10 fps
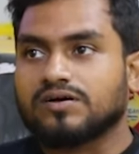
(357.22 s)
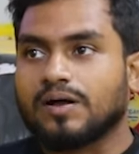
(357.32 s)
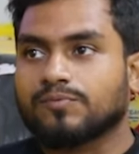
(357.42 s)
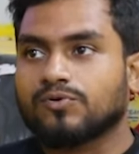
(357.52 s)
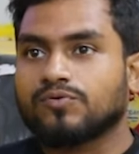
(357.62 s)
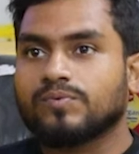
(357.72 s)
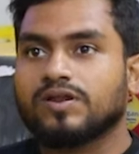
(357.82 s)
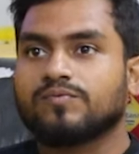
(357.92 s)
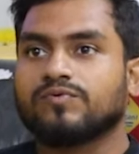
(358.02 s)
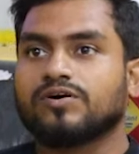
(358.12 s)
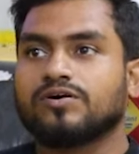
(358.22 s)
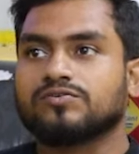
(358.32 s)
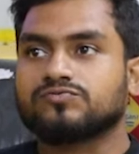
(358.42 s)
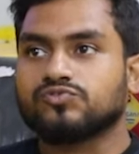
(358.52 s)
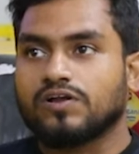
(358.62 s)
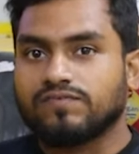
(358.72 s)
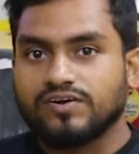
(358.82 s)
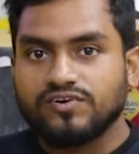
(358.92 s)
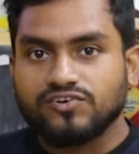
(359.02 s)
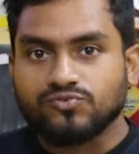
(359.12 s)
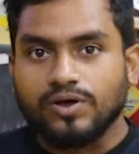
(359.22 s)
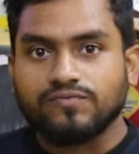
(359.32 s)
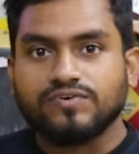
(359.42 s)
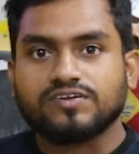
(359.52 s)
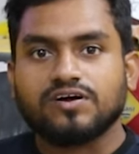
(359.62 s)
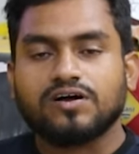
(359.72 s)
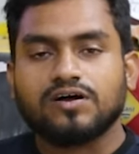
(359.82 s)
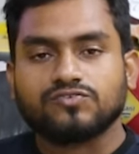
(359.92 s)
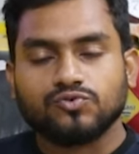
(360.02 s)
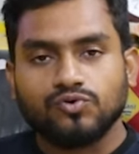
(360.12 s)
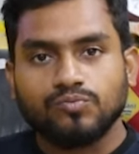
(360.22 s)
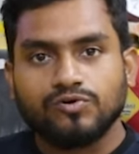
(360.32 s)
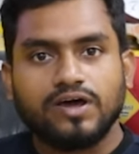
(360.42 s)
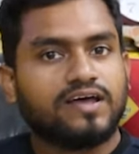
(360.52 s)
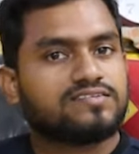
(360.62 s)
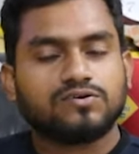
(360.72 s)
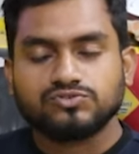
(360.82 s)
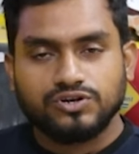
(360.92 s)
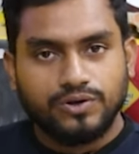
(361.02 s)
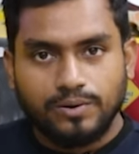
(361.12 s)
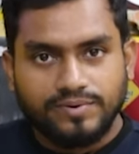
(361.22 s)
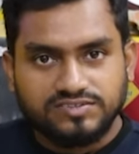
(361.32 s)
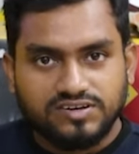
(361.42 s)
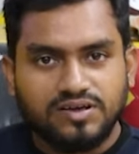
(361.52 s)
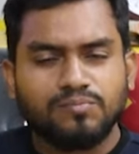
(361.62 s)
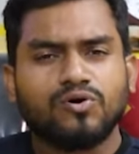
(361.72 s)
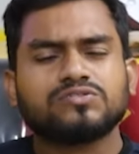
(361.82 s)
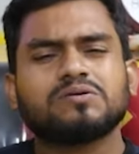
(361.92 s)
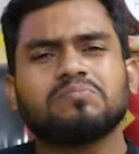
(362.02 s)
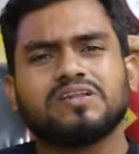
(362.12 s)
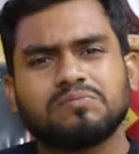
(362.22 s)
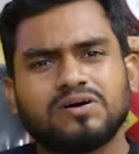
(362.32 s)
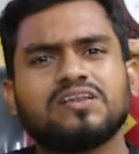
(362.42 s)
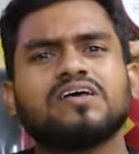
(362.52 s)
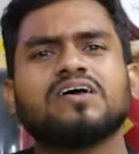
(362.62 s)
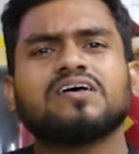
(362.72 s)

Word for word: आपको मतलब 1200 स्क्वायर फीट का शोरूम होना है ऐसा कुछ रिक्वायरमेंट्स नहीं है बहुत ही मिनिमल